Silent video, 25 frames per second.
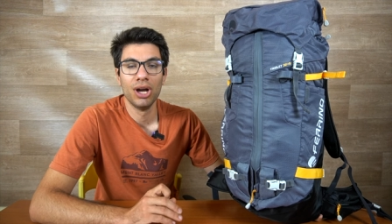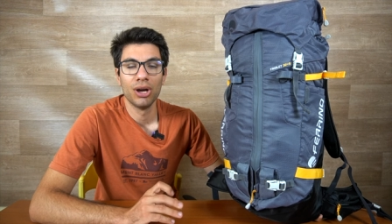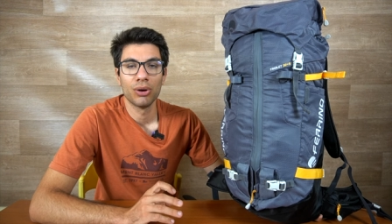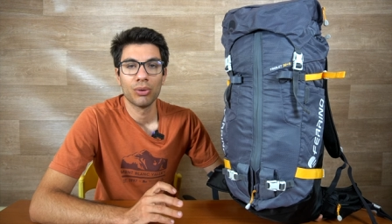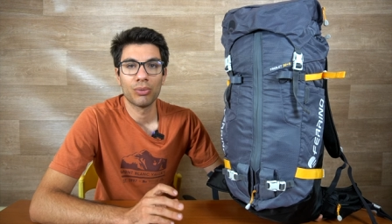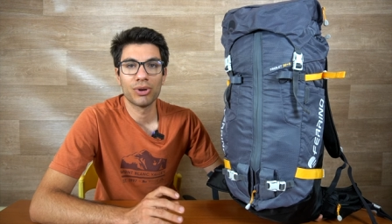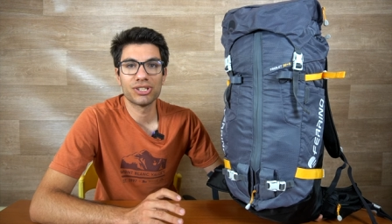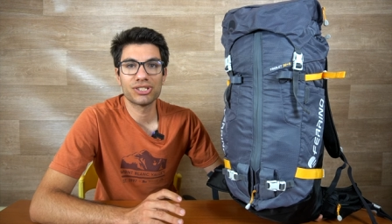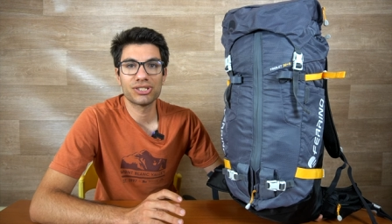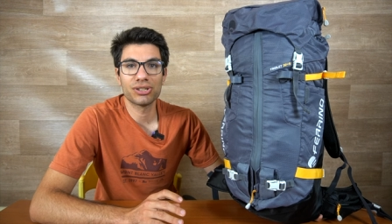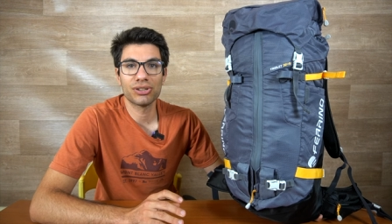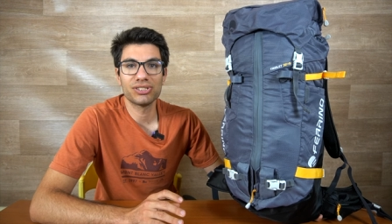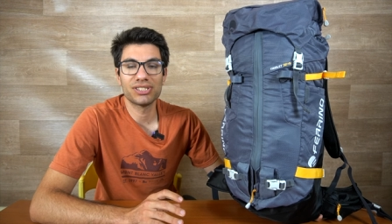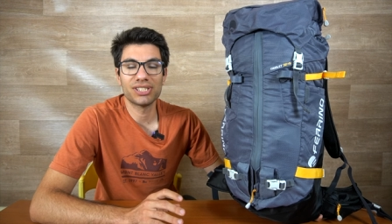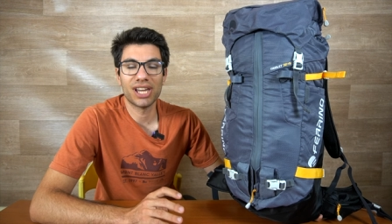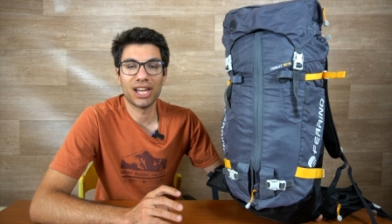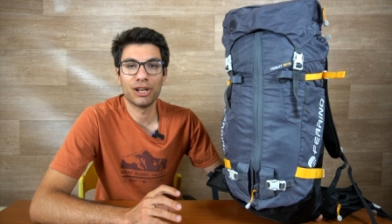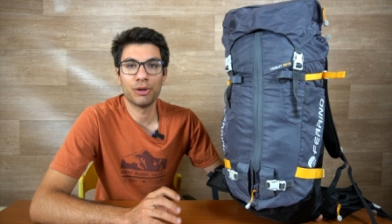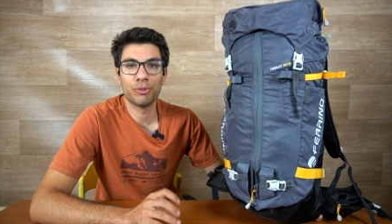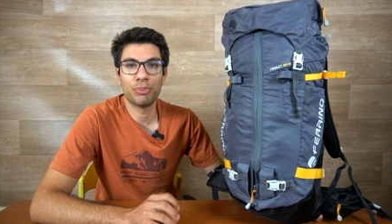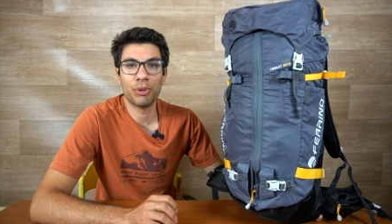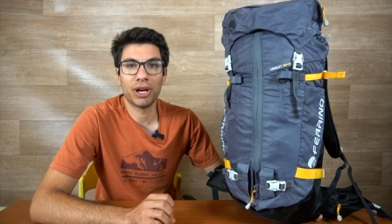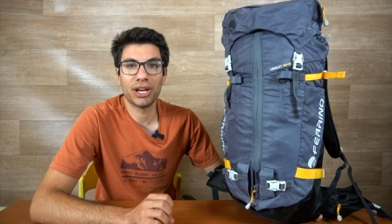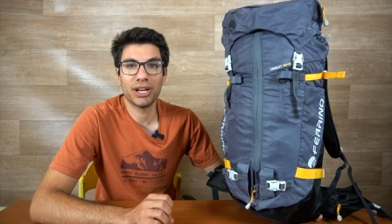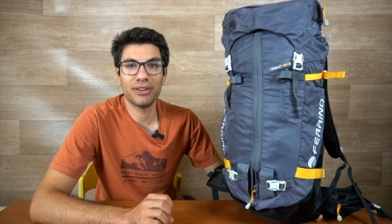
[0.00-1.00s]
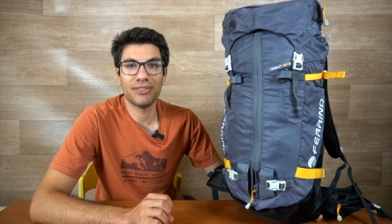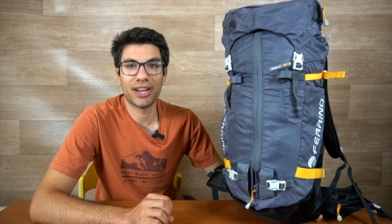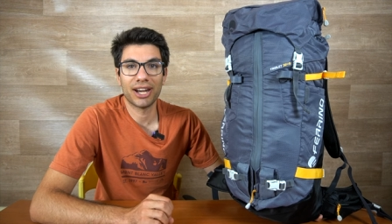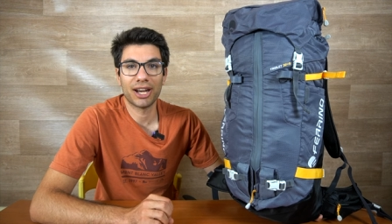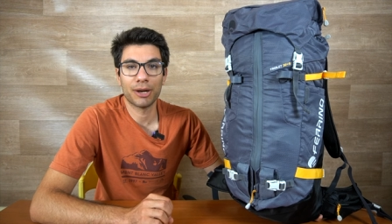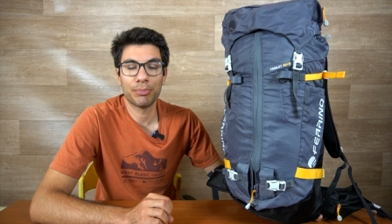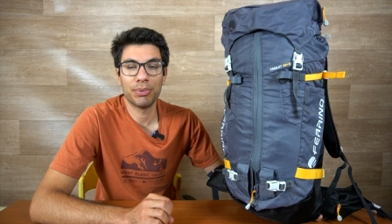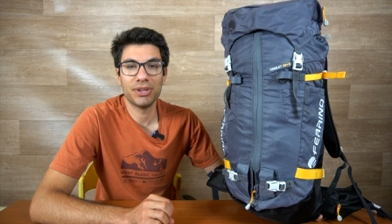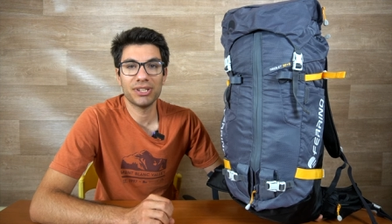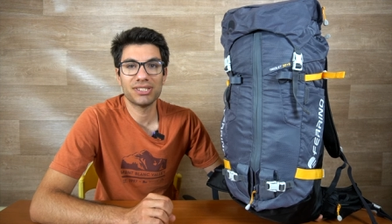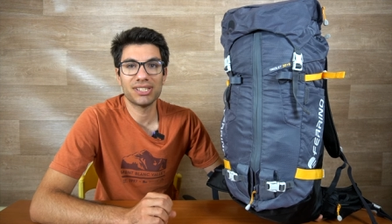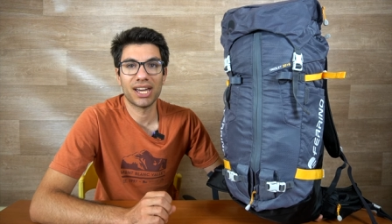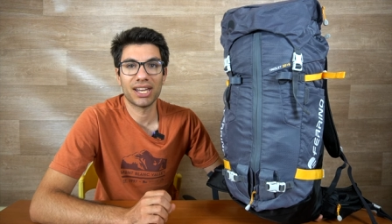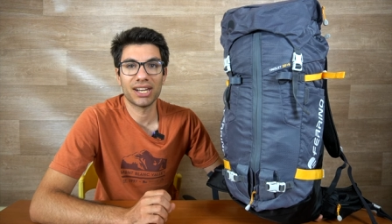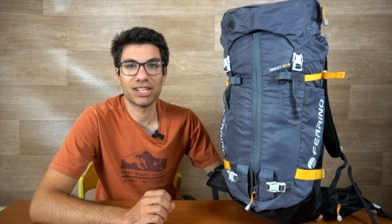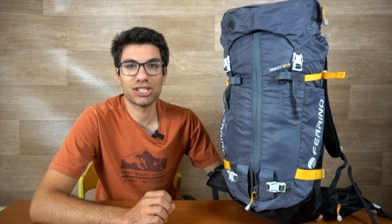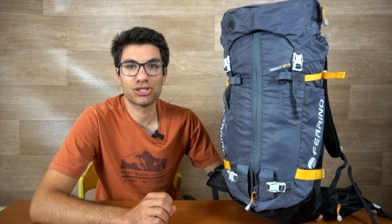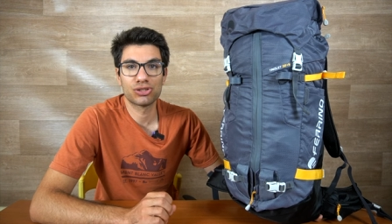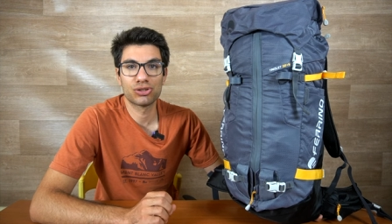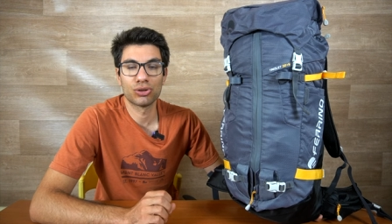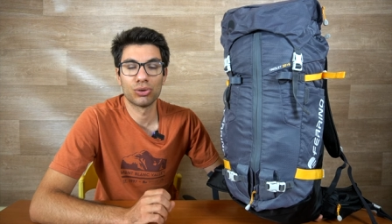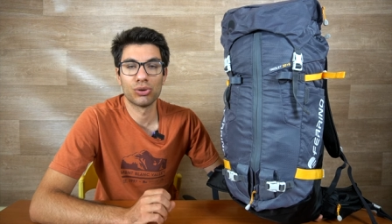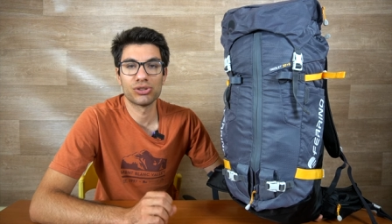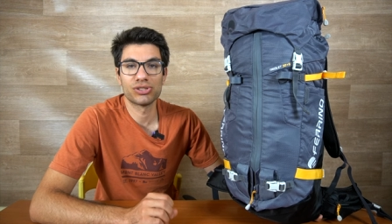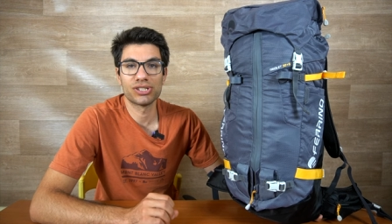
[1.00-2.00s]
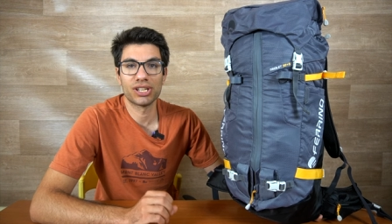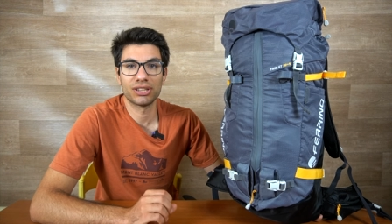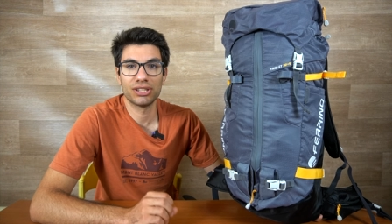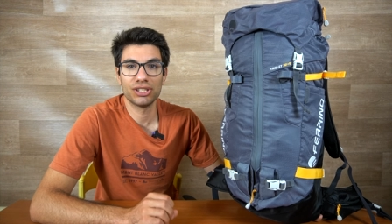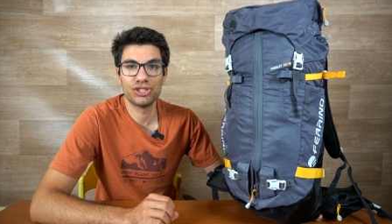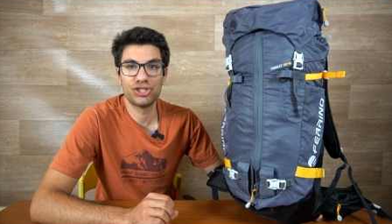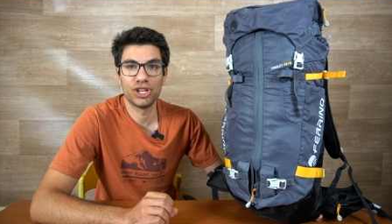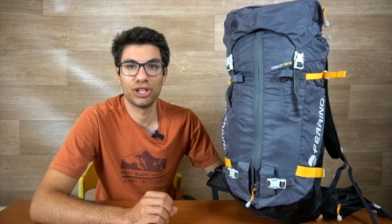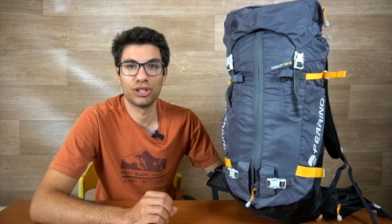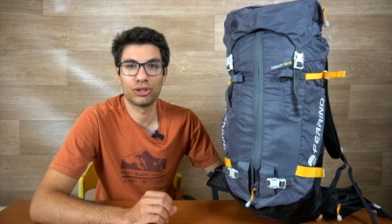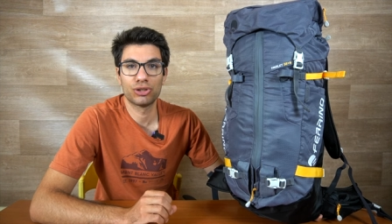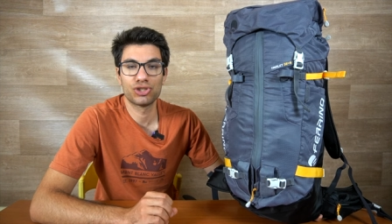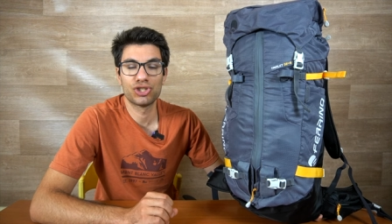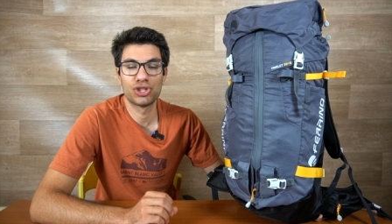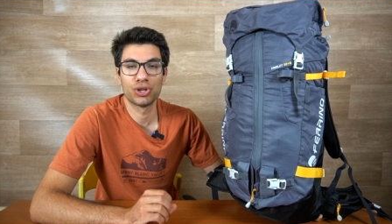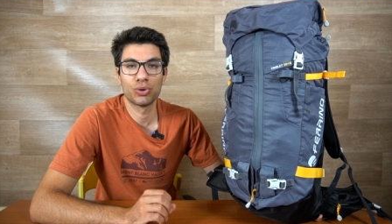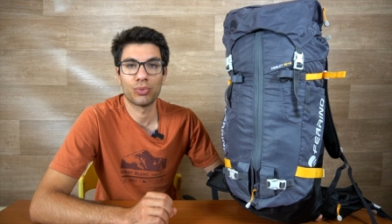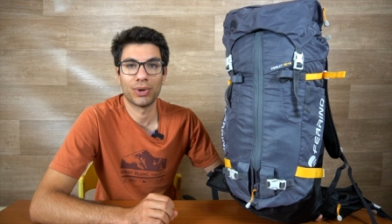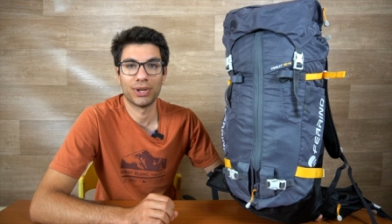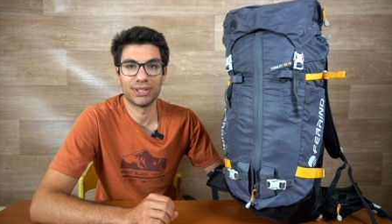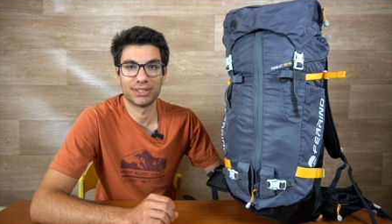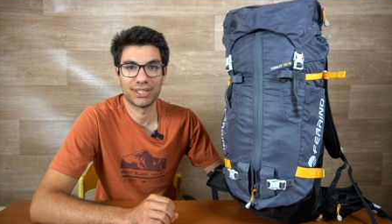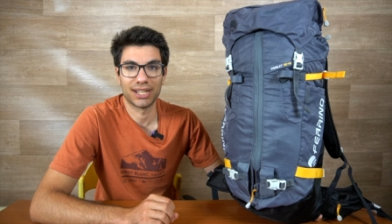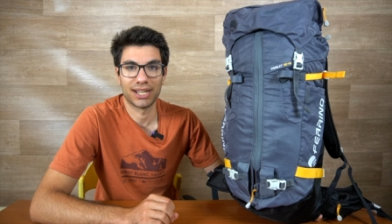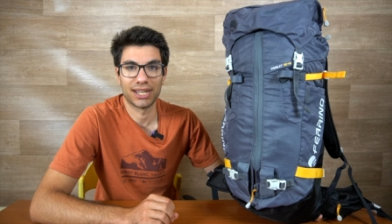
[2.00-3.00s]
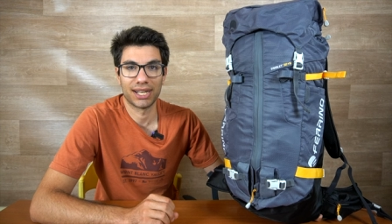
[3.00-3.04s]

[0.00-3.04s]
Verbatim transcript: questo zaino può arrivare a pesare solo 750